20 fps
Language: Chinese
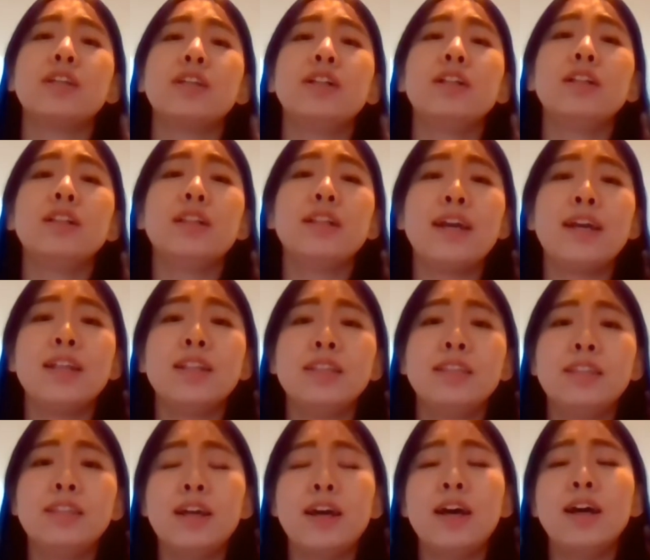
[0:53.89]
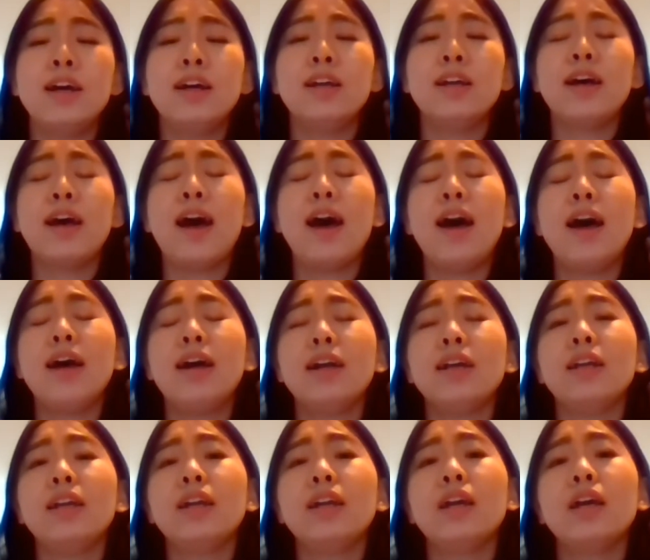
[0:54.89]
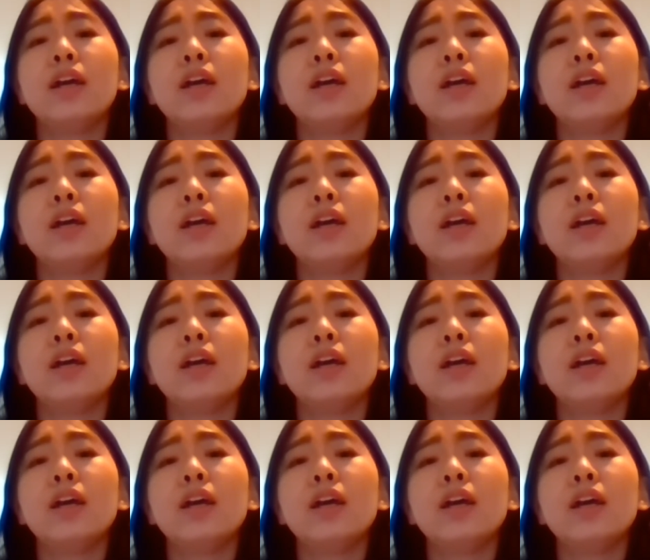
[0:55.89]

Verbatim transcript: 联的爱。